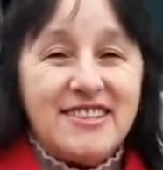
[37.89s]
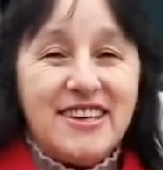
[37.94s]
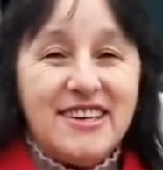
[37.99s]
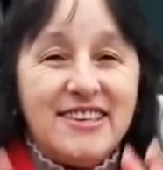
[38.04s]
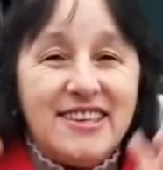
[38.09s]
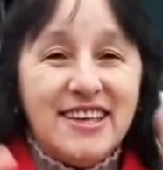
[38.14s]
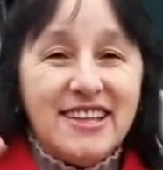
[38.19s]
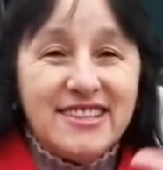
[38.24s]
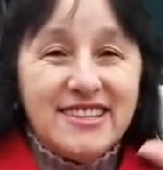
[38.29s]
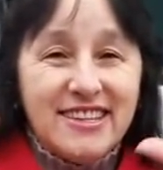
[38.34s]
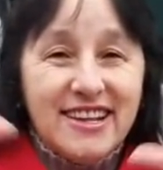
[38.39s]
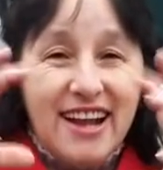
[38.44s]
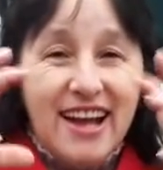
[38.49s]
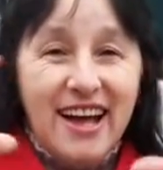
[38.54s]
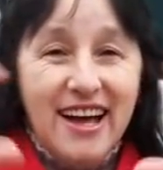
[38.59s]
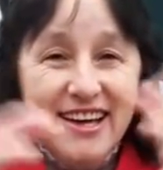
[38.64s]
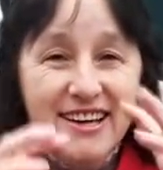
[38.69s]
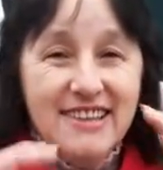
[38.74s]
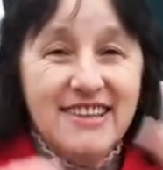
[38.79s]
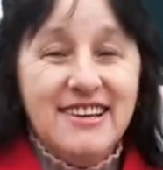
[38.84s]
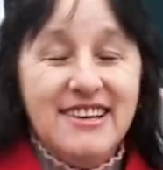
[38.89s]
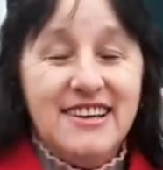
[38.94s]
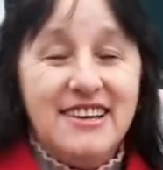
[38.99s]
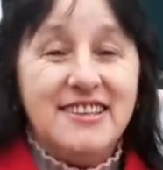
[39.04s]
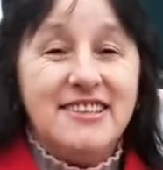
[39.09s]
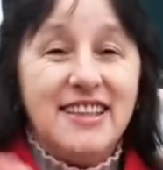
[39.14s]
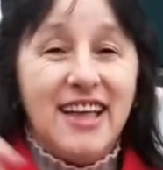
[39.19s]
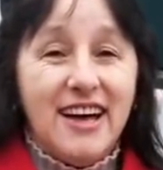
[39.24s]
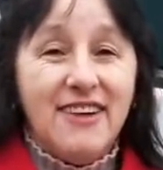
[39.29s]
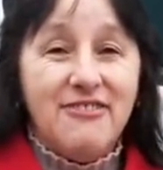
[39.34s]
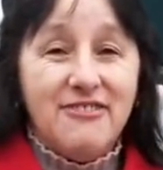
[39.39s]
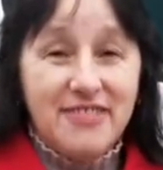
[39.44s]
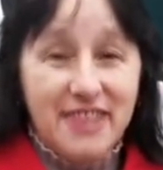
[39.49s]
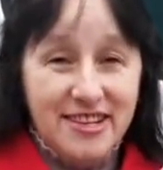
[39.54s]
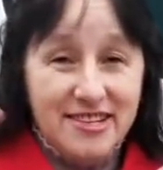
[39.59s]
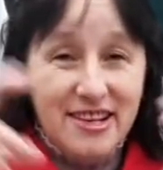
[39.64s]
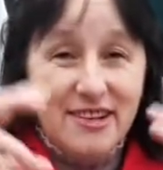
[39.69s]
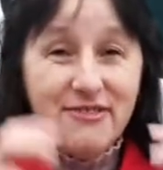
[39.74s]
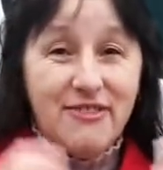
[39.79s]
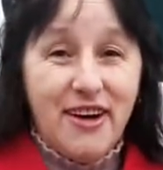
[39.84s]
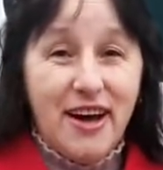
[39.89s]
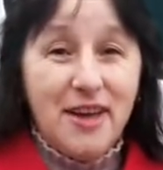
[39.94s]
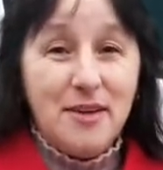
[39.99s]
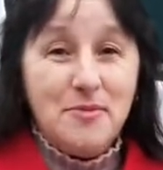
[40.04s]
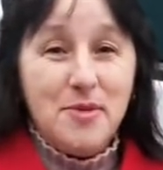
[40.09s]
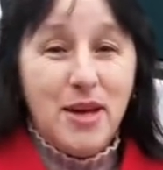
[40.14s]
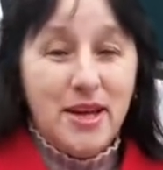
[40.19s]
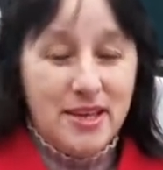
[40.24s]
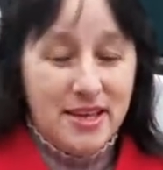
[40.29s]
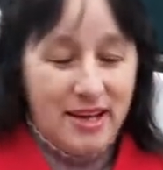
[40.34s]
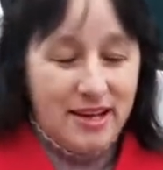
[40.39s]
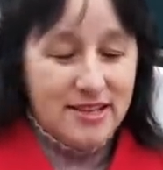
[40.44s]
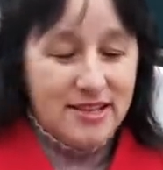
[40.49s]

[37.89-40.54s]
tem que entrar na, nessa vibe aí.